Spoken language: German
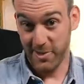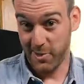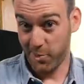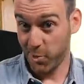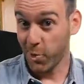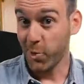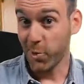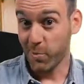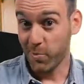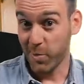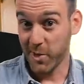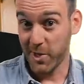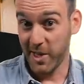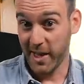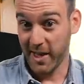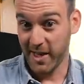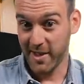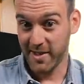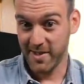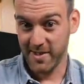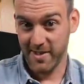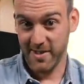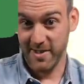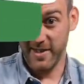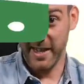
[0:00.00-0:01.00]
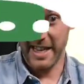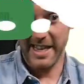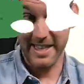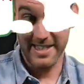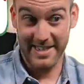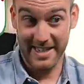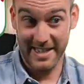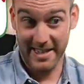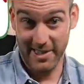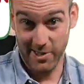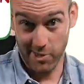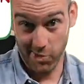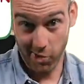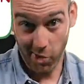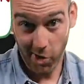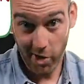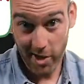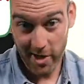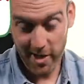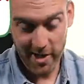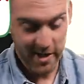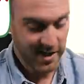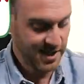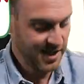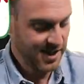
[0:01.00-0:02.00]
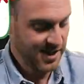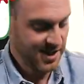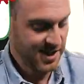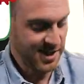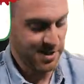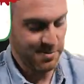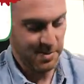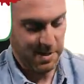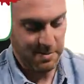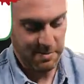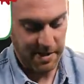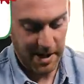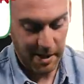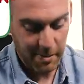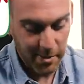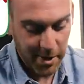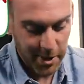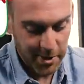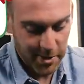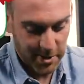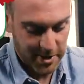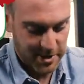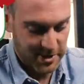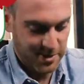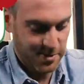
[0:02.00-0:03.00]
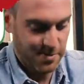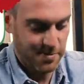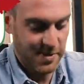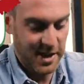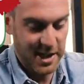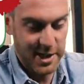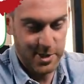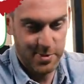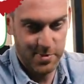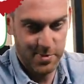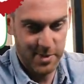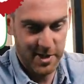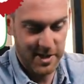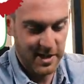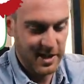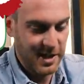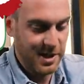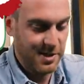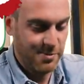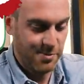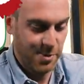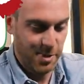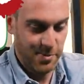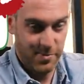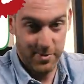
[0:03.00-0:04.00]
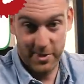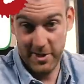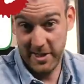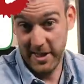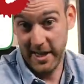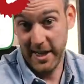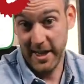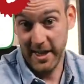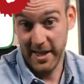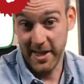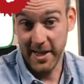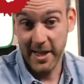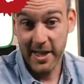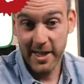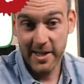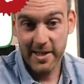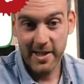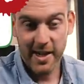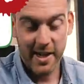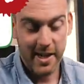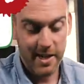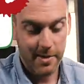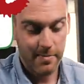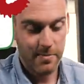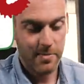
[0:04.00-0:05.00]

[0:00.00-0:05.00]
ganz zuchtbedingt da sein soll. Hier beim Labrador zum Beispiel wollen wir sie eher nicht